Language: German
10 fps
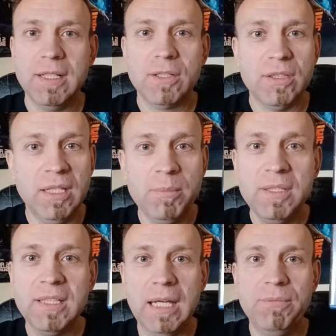Nimm
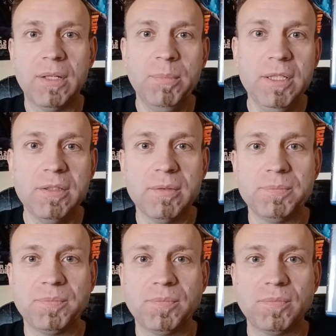ihn einfach mit
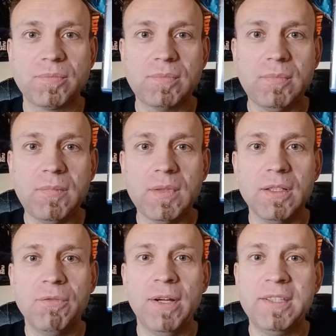
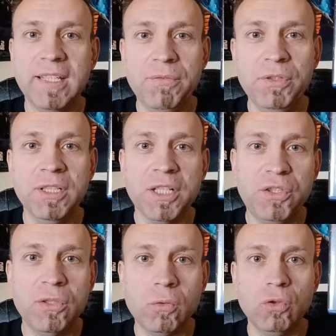weil der wird dir
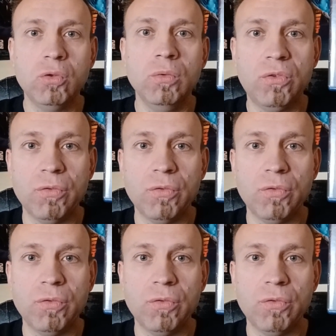richtig gut tun zu